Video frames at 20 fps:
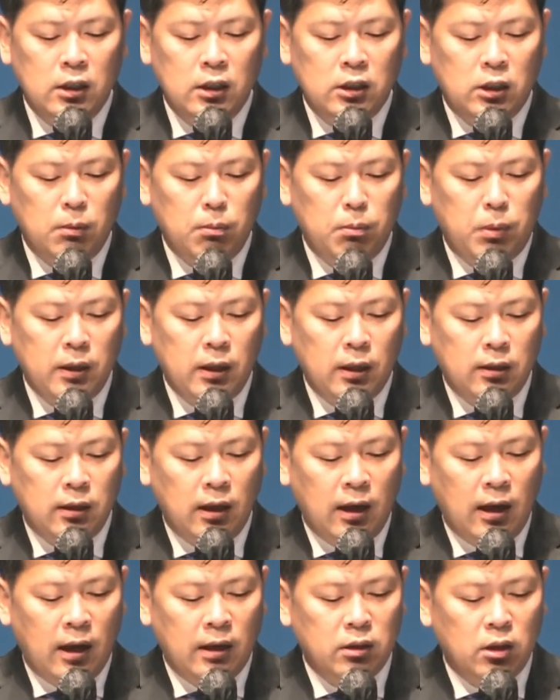심판의
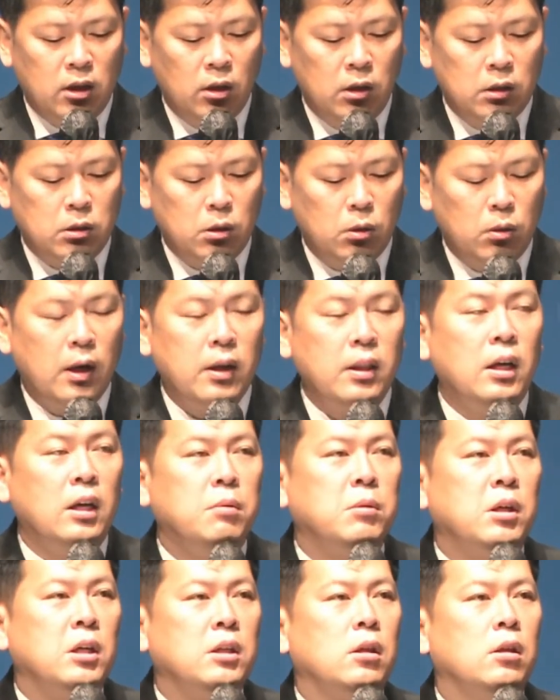때의 한켠에서도
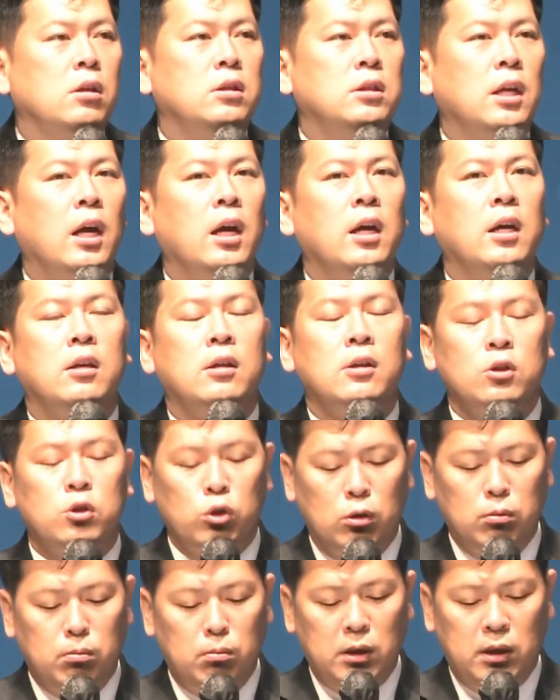하나님께서는 새 일을
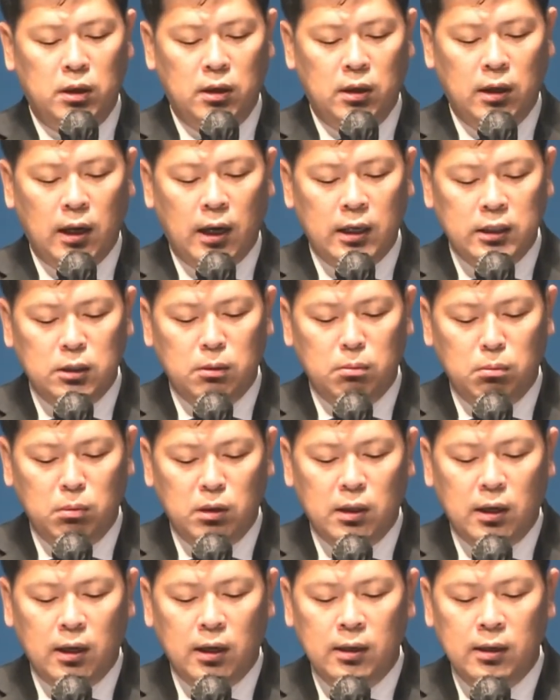
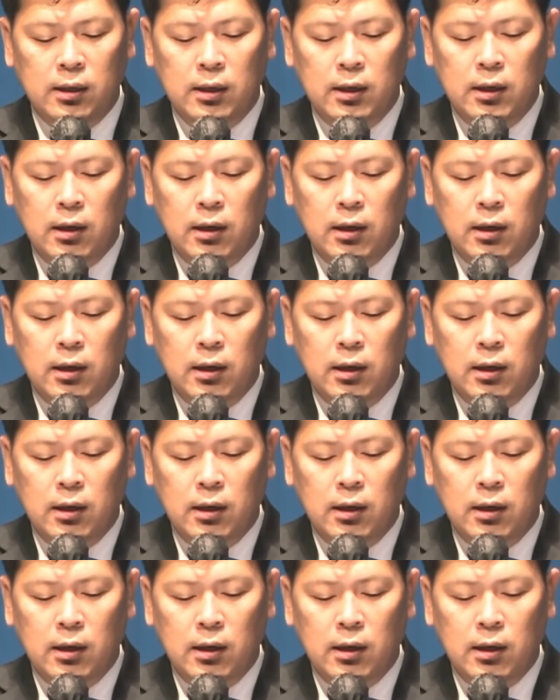준비하십니다.